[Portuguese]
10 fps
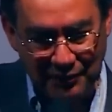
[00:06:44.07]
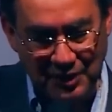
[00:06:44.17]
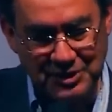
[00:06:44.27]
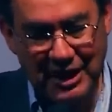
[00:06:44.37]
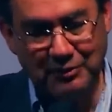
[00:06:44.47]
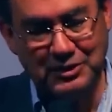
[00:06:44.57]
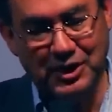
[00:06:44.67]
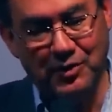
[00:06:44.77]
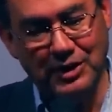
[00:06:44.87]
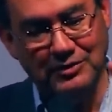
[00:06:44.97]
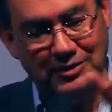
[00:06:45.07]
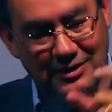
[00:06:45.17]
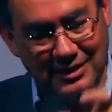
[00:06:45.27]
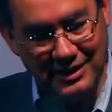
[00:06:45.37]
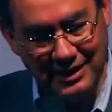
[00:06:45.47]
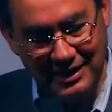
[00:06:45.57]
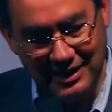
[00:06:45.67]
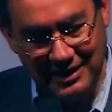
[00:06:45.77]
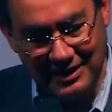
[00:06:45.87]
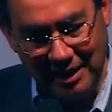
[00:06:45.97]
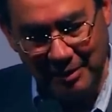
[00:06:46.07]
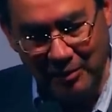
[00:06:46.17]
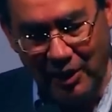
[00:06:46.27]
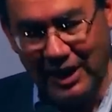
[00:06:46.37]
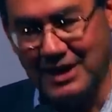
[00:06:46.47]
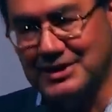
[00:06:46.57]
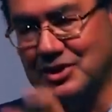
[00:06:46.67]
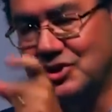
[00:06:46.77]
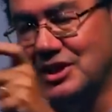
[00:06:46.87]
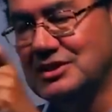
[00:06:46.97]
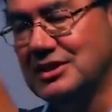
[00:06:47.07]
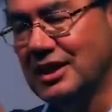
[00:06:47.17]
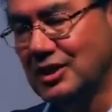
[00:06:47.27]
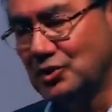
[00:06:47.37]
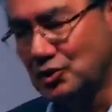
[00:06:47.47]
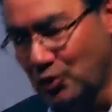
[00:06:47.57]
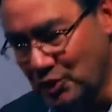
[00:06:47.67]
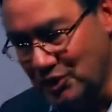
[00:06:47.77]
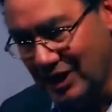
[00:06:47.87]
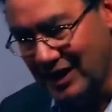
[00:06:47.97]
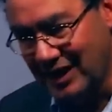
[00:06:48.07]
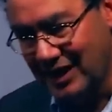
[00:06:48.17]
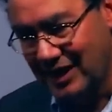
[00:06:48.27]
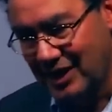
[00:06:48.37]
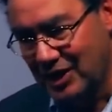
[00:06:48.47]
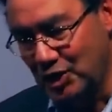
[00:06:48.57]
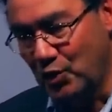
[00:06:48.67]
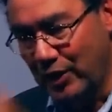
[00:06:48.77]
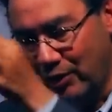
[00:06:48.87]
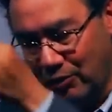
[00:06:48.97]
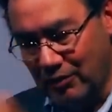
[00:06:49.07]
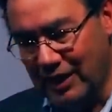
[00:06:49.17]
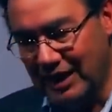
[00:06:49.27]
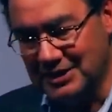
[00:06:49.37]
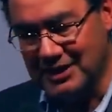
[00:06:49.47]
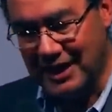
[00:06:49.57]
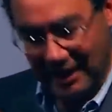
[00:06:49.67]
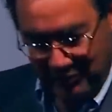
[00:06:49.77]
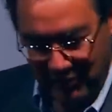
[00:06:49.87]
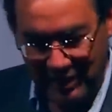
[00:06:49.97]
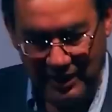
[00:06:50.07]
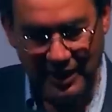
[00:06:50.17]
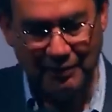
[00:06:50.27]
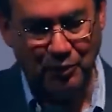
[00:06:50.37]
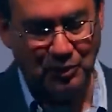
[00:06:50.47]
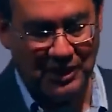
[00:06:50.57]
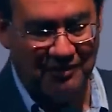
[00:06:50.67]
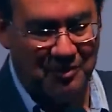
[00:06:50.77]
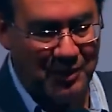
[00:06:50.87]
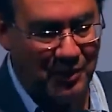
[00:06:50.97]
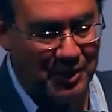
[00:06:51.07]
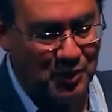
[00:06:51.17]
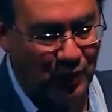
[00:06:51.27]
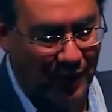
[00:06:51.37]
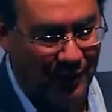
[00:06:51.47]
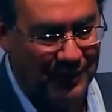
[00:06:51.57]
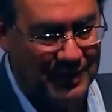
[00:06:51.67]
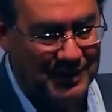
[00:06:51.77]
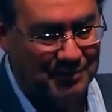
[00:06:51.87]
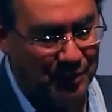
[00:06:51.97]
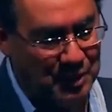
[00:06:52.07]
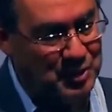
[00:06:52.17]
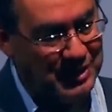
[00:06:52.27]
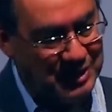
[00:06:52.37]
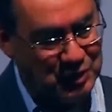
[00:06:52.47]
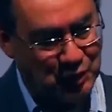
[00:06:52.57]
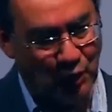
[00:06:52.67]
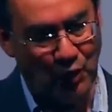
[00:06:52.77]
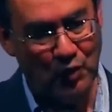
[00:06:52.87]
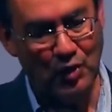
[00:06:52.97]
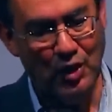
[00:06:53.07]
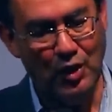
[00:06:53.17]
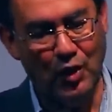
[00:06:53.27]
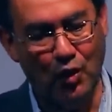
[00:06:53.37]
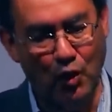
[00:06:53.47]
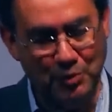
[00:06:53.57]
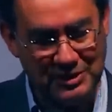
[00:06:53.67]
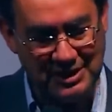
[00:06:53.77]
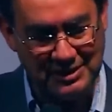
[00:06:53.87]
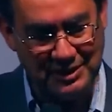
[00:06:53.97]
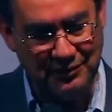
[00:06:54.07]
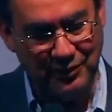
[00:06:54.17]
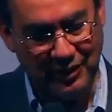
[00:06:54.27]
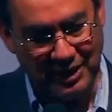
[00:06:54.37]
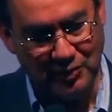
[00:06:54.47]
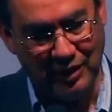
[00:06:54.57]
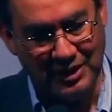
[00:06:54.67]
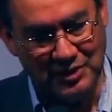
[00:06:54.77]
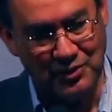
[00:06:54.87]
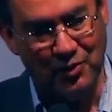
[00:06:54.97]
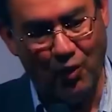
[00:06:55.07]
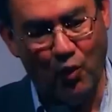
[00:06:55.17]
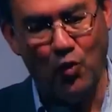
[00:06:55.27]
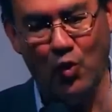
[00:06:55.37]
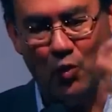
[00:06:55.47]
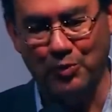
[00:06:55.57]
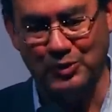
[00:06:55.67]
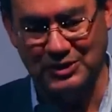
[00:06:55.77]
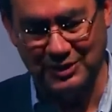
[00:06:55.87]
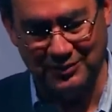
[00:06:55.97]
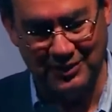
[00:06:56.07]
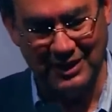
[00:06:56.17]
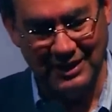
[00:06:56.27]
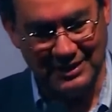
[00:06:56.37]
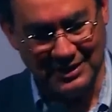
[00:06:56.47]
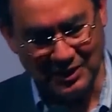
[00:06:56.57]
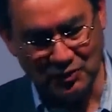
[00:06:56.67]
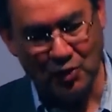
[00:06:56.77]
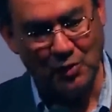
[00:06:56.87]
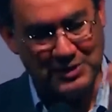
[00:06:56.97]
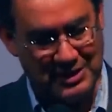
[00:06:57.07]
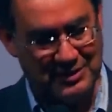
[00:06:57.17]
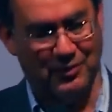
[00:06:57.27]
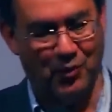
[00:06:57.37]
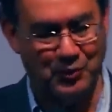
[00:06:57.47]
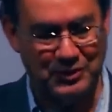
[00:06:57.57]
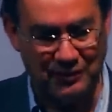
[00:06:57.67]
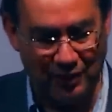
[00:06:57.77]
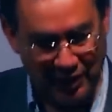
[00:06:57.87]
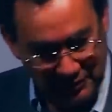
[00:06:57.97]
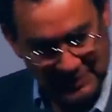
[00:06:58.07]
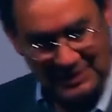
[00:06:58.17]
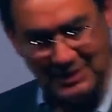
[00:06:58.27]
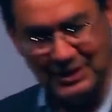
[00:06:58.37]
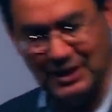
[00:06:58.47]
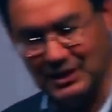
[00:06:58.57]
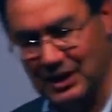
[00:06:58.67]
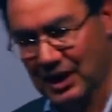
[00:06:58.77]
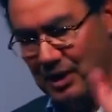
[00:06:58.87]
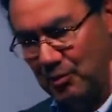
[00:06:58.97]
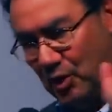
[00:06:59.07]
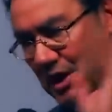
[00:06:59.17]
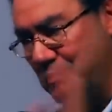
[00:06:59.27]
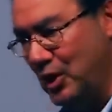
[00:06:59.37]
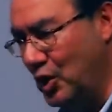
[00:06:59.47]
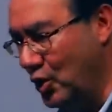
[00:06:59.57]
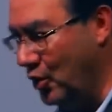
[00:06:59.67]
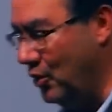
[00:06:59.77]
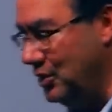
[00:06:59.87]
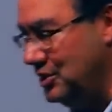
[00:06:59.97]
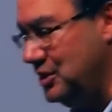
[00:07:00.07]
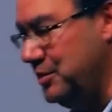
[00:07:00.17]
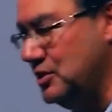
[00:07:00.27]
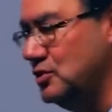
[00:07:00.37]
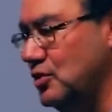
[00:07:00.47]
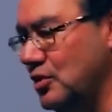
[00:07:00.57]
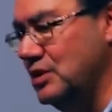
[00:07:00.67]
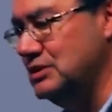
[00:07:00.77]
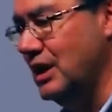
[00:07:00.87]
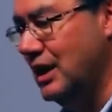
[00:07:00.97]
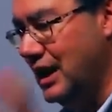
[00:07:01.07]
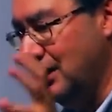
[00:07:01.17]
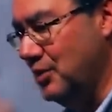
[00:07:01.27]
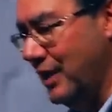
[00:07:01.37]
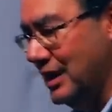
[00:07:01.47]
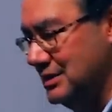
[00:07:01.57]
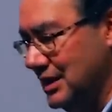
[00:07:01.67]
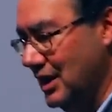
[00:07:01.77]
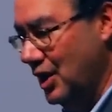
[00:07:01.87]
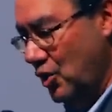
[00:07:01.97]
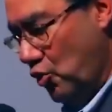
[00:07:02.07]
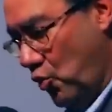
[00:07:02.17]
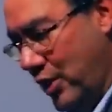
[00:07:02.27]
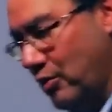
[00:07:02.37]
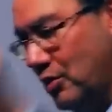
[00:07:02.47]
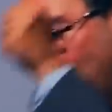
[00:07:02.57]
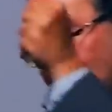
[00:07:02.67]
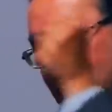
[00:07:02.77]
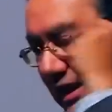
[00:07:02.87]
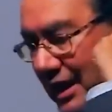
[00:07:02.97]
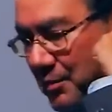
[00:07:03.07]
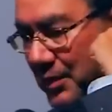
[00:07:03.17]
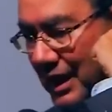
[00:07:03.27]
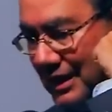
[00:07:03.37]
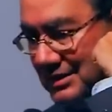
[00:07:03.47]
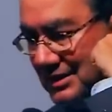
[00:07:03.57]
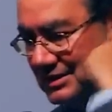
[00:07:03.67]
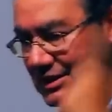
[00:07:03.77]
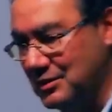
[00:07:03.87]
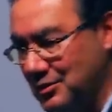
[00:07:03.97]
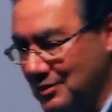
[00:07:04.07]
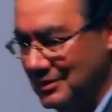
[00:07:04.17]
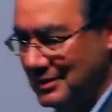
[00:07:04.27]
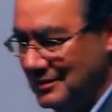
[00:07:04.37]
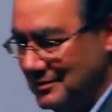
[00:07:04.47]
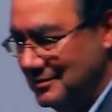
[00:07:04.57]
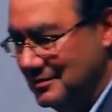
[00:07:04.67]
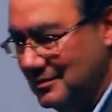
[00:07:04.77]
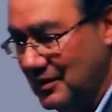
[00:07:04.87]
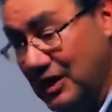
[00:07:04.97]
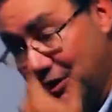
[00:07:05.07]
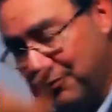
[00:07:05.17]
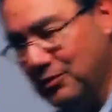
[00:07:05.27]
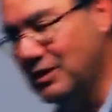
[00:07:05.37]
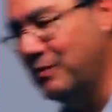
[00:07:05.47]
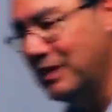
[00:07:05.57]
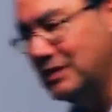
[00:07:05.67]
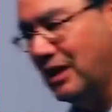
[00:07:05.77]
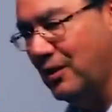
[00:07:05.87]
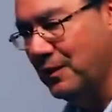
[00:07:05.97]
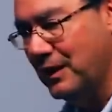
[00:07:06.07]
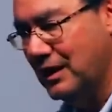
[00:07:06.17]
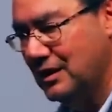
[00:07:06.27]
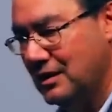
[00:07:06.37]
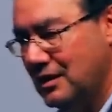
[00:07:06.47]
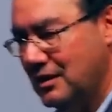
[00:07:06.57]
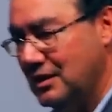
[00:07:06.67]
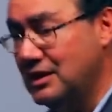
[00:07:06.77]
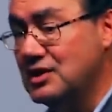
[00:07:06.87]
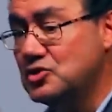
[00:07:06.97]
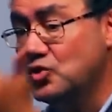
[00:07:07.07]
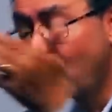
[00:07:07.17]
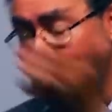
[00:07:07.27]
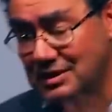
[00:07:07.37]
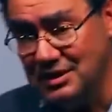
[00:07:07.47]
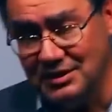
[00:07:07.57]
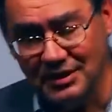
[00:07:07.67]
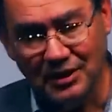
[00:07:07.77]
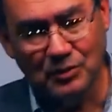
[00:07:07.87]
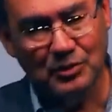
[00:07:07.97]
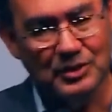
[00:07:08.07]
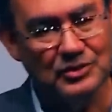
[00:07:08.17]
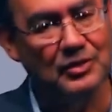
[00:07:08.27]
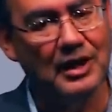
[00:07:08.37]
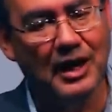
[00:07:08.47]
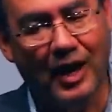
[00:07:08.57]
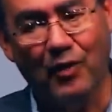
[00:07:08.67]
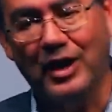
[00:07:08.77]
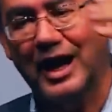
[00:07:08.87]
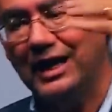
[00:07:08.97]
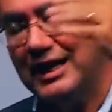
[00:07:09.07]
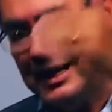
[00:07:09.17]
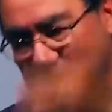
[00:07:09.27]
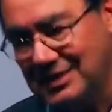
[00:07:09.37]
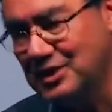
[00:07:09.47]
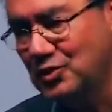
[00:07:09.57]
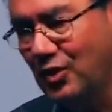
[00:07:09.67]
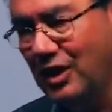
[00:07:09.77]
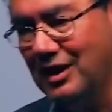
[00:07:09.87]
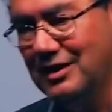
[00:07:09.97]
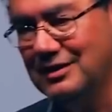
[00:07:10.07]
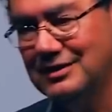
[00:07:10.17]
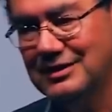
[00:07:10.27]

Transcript: fechava o circuito da memória. Ela sentia-se suja e o eu era escravo. Ela voltava para o ritual. Por isso o transtorno obsessivo ritualístico ou compulsivo. Transtorno obsessivo compulsivo. Agora vocês entendem porque milhões de pessoas adoecem. O eu não consegue quebrar esse ciclo e é fundamental. Em que escola se ensina tudo isso? Agora, nessa escola,